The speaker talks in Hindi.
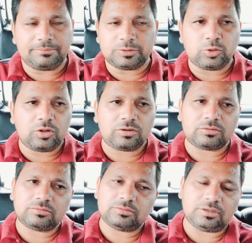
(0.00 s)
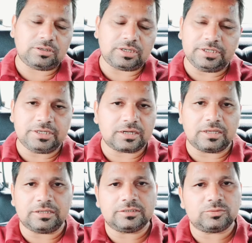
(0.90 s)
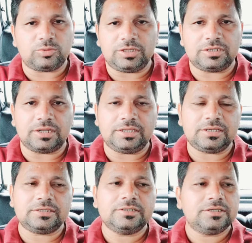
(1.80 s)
बतौर अगर लीडर कहें तो ठीक नहीं है